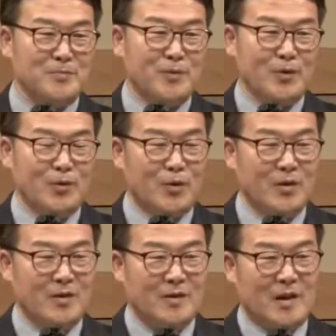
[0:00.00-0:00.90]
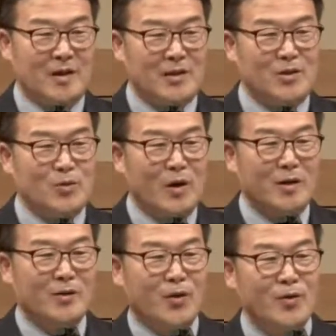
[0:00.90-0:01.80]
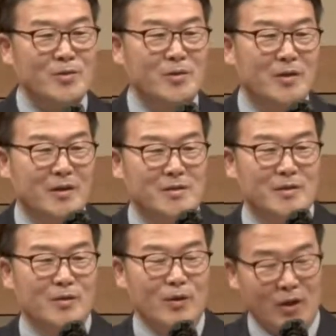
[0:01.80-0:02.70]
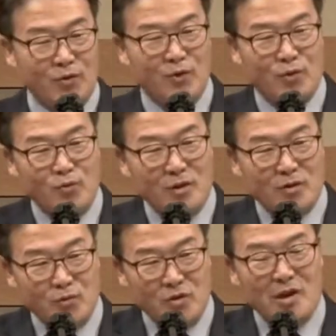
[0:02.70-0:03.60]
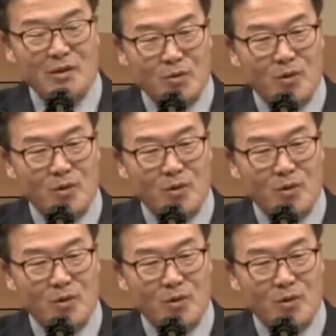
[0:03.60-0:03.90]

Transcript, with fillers: 30분에 여기 딱 기도하러 서기 전까지 계속해서 위에서 위산이